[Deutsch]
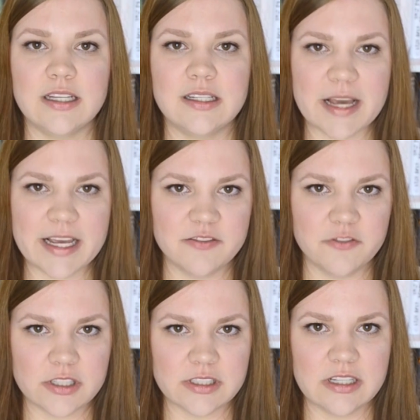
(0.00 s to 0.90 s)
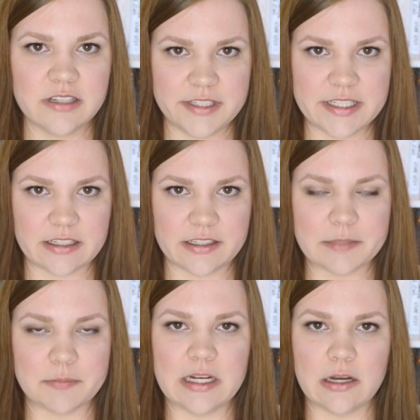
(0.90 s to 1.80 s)
In meinen Worten
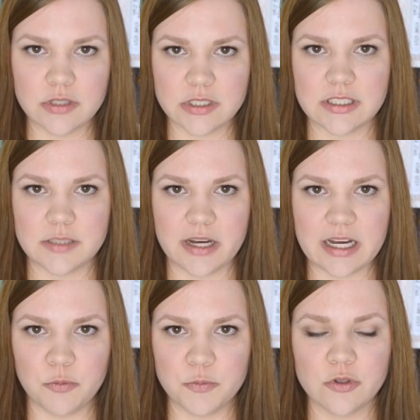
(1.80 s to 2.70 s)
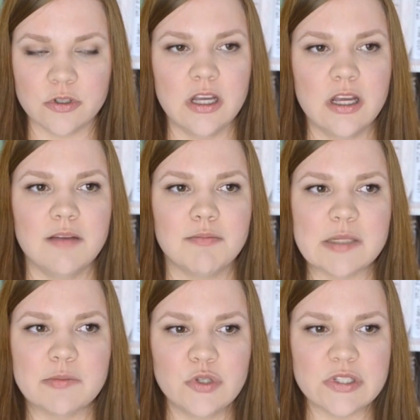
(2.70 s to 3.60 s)
wiedergegeben lautete die Behauptung,
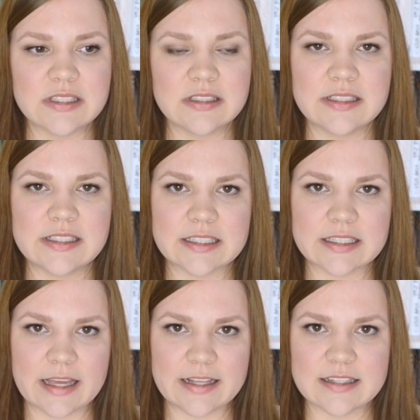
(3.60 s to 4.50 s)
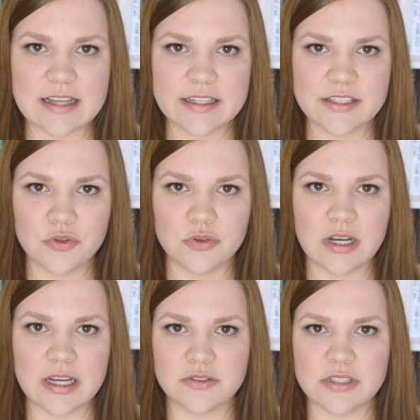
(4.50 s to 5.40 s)
man müsse diese Kennzeichnung,
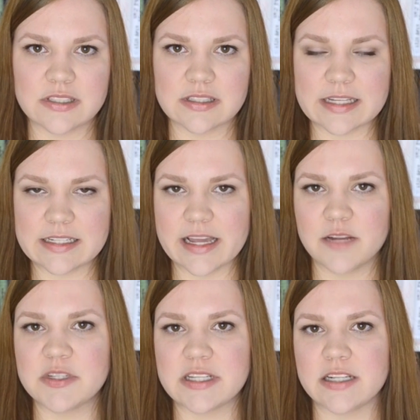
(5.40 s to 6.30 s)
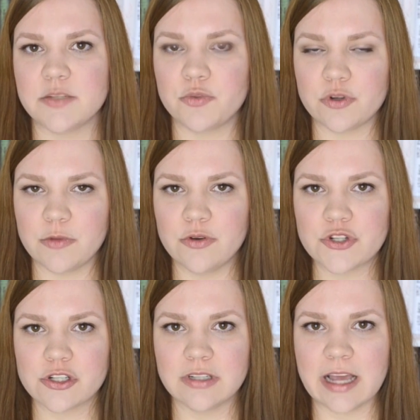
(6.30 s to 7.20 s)
also dieses enthält bezahlte
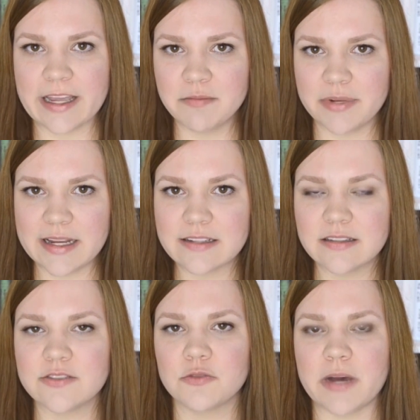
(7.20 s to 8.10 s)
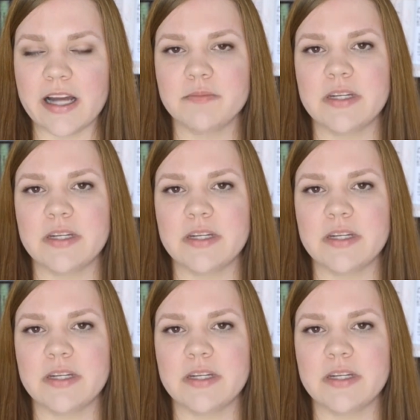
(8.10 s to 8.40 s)
Promotion, einblenden, sobald